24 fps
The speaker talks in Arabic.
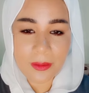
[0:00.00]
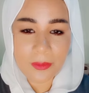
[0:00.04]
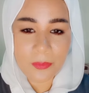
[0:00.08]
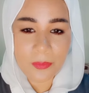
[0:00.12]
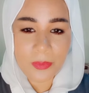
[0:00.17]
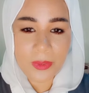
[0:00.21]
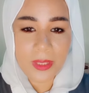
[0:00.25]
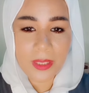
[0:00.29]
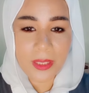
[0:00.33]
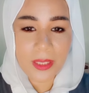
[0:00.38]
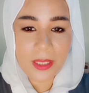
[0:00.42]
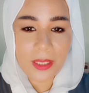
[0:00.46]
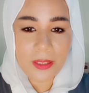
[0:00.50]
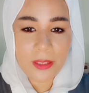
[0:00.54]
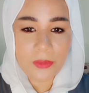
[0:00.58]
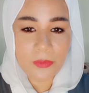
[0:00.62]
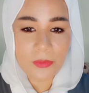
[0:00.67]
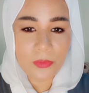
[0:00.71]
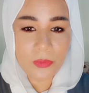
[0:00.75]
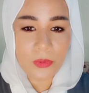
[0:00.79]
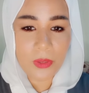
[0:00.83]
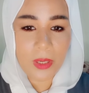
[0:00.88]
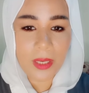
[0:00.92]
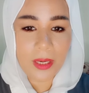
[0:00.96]
ربنا
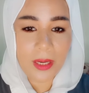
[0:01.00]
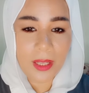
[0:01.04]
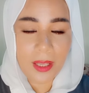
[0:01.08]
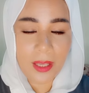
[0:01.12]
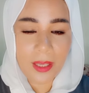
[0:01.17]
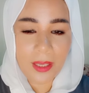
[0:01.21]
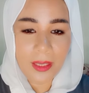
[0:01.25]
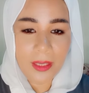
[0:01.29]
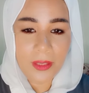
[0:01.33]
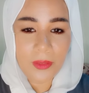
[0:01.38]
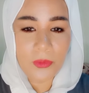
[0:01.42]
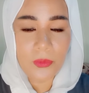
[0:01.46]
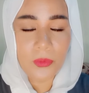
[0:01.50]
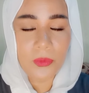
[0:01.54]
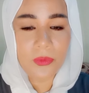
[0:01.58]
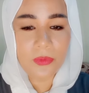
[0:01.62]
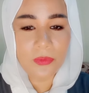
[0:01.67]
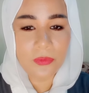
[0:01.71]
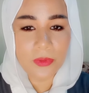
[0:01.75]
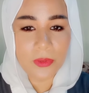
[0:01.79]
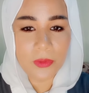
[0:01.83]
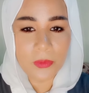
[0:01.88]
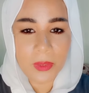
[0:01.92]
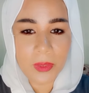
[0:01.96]
كشفه على حقيقته
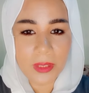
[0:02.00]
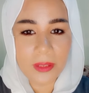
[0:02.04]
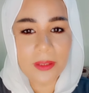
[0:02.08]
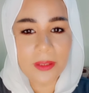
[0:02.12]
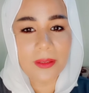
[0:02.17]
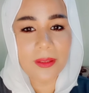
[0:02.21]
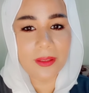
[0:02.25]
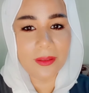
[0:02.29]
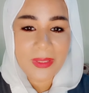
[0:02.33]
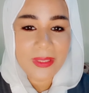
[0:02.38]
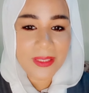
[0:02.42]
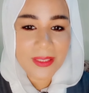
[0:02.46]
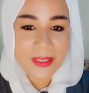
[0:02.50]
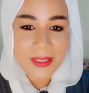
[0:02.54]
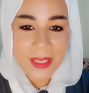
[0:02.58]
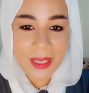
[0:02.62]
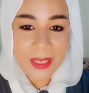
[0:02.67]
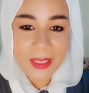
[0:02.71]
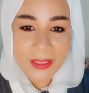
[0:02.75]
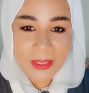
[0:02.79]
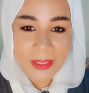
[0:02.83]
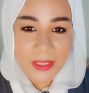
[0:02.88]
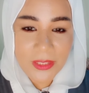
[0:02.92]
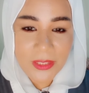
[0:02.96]
في الوقت ده
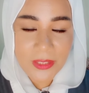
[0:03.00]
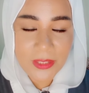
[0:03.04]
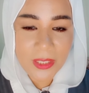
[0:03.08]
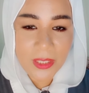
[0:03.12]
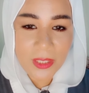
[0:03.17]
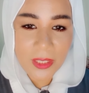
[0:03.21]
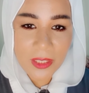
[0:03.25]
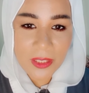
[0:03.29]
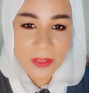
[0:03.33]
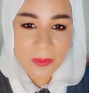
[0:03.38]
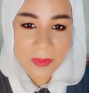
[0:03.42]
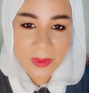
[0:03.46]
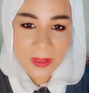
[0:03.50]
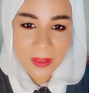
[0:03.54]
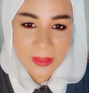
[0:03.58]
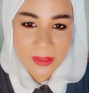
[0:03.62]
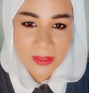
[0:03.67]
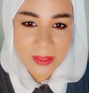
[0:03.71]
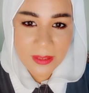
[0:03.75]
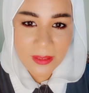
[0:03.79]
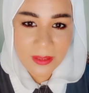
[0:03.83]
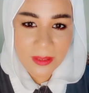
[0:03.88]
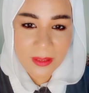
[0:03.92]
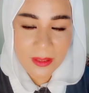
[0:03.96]
متزعليش على أربع
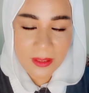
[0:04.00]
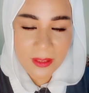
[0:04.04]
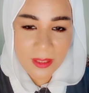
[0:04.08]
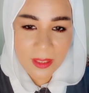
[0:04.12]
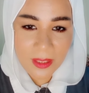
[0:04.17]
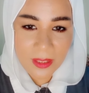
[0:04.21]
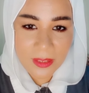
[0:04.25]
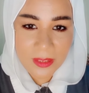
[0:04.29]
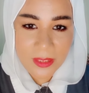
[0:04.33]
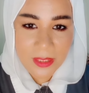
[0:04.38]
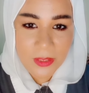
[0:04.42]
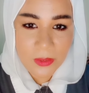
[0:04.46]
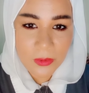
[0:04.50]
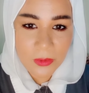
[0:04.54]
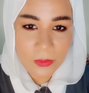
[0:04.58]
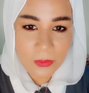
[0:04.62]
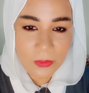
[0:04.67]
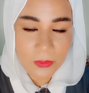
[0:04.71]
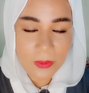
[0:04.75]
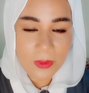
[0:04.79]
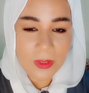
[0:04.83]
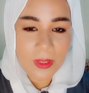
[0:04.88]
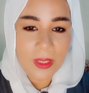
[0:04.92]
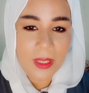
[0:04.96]
سنين اللي هيضيعوا
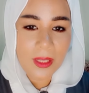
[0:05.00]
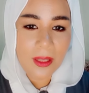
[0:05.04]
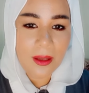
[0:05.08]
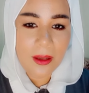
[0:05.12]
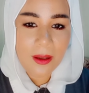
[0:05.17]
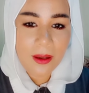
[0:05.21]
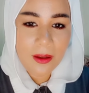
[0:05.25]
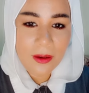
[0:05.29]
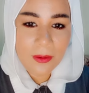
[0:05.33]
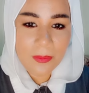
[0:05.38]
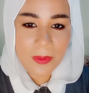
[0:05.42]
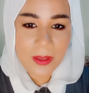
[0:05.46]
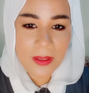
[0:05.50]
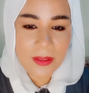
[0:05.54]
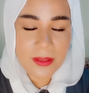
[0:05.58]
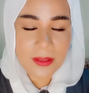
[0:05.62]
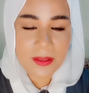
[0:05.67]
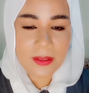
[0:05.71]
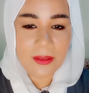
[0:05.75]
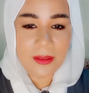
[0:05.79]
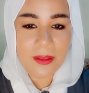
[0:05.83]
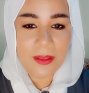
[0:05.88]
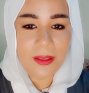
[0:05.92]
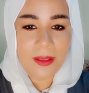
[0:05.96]
أربع
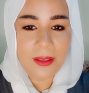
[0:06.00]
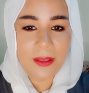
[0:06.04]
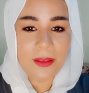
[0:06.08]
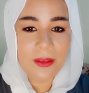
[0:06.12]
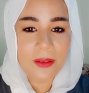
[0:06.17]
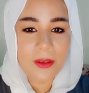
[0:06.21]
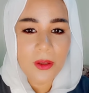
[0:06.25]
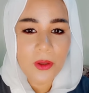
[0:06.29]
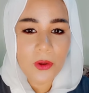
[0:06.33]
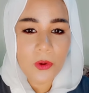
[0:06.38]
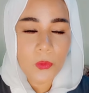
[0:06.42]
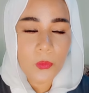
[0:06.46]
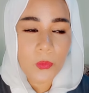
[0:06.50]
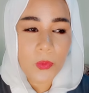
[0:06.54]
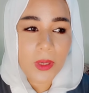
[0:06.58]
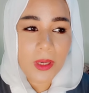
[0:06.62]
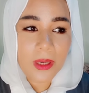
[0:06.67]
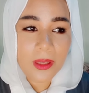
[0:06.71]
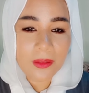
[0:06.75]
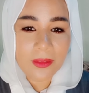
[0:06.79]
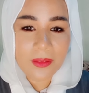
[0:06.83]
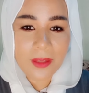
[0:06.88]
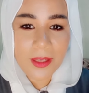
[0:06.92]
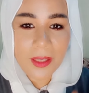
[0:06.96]
سنين
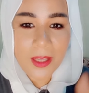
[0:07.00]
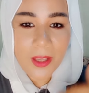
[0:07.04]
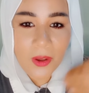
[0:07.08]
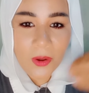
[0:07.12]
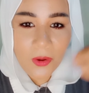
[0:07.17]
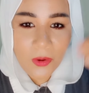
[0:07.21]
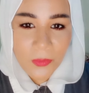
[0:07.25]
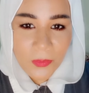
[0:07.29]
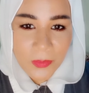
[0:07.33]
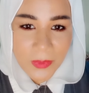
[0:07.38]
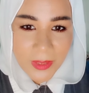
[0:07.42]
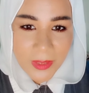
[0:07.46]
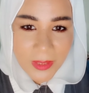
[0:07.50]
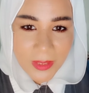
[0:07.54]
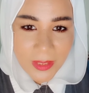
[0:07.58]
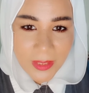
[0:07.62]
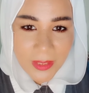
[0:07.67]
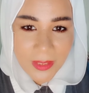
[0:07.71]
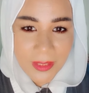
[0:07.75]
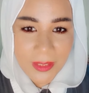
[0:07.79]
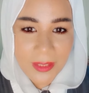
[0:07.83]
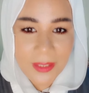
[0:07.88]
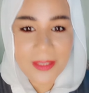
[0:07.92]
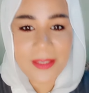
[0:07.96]
ولا تضيع عمرك
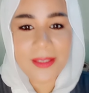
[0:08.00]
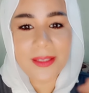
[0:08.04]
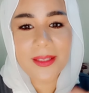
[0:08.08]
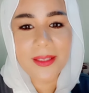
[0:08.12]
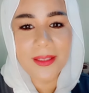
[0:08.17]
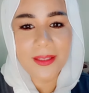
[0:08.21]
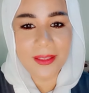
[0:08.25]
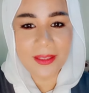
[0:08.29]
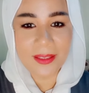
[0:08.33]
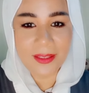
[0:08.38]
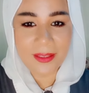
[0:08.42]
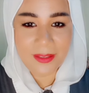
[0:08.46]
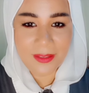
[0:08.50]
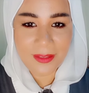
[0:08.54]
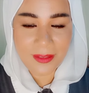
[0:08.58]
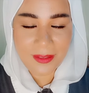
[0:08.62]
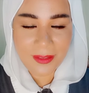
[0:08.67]
اللي لسه جاي